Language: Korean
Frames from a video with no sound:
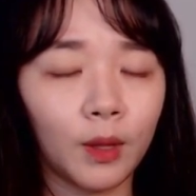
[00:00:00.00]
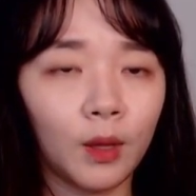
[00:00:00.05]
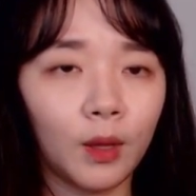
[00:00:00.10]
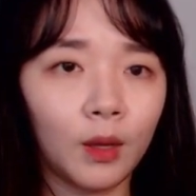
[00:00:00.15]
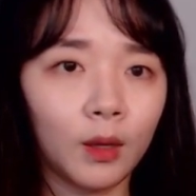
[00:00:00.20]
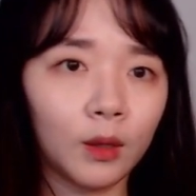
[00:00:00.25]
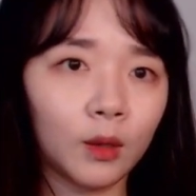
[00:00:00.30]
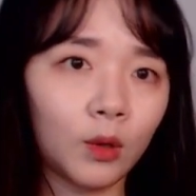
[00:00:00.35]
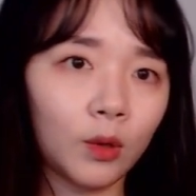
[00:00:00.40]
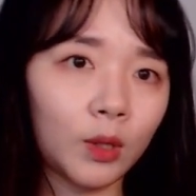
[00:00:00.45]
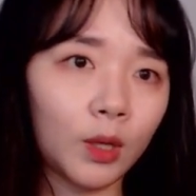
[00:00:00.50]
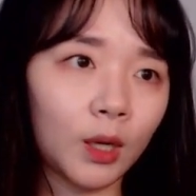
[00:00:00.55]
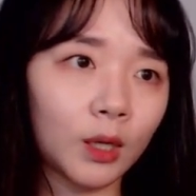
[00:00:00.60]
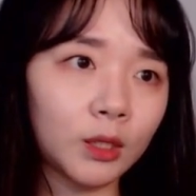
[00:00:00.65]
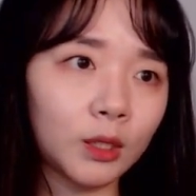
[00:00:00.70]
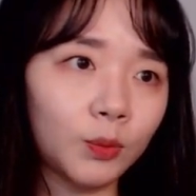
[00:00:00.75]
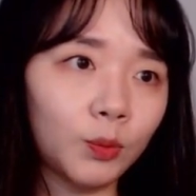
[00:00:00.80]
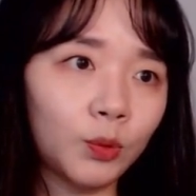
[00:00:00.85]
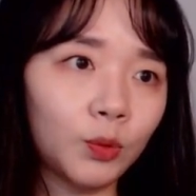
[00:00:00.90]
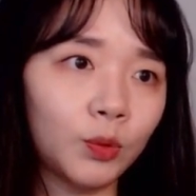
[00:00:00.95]
그러다가
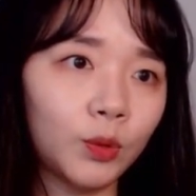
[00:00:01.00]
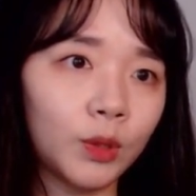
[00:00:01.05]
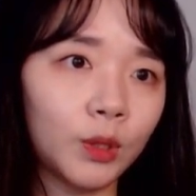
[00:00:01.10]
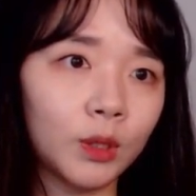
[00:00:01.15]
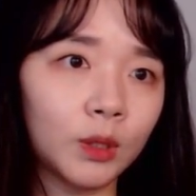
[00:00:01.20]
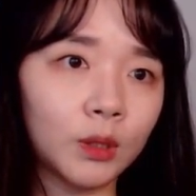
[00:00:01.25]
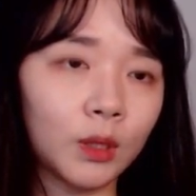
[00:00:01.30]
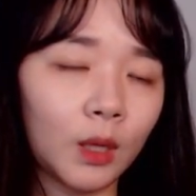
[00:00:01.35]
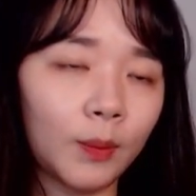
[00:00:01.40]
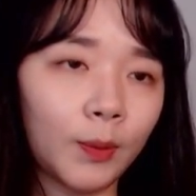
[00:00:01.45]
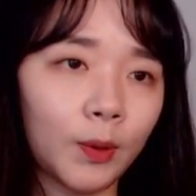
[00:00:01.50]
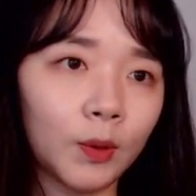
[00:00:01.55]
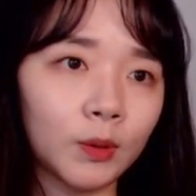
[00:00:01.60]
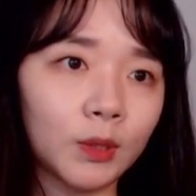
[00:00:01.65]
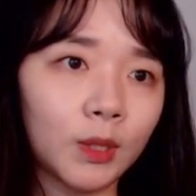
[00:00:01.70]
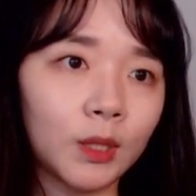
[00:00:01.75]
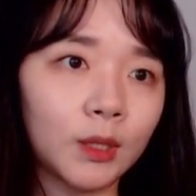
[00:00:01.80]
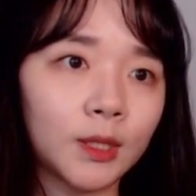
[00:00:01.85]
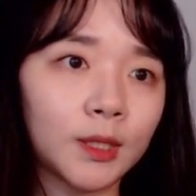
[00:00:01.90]
19일 새벽 3시